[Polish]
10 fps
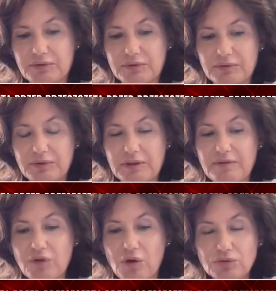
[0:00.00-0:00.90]
w
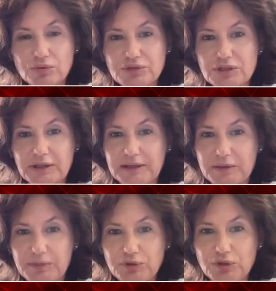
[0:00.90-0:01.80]
nefronów, czyli
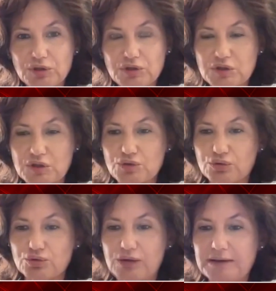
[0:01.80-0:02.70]
takich podjednostek
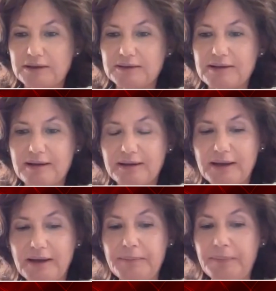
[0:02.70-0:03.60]
strukturalnych
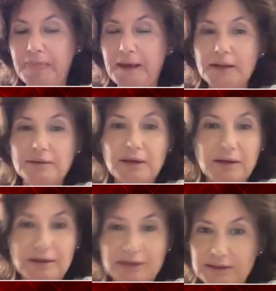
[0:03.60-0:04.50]
nerek.
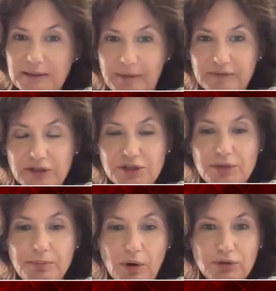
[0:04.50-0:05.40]
Nerka tak naprawdę
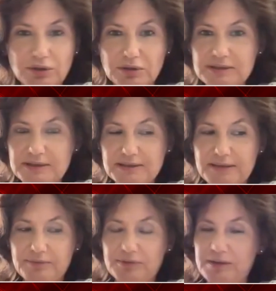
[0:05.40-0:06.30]
nie boli, to jest
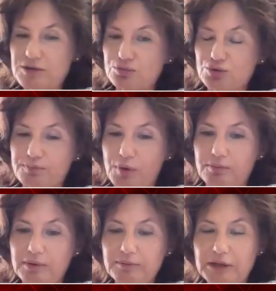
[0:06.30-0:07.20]
następny bardzo duży
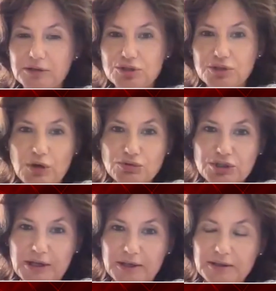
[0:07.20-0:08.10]
problem, dlatego że
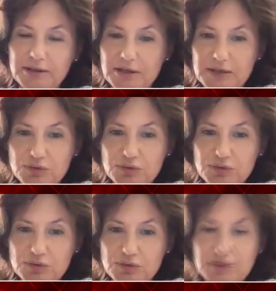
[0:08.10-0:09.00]
miąższ nerki nie jest
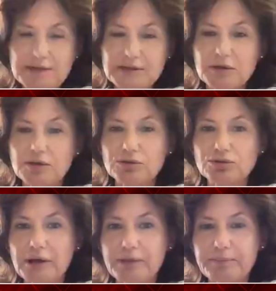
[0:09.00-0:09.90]
unerwiony, unerwiona
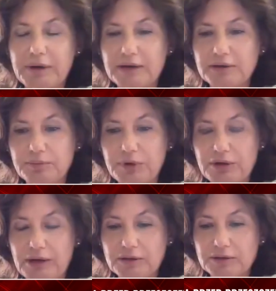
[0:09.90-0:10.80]
jest tylko torebka,
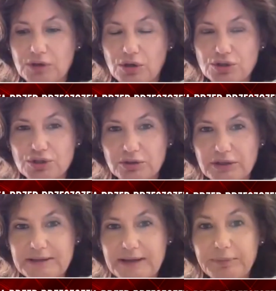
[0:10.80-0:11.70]
dopiero jak dochodzi do
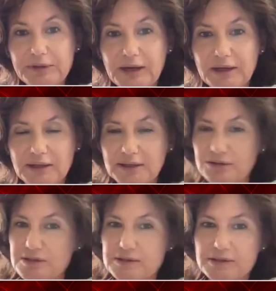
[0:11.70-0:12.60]
jej napinania,
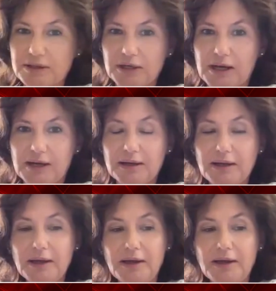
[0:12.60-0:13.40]
to jest kilka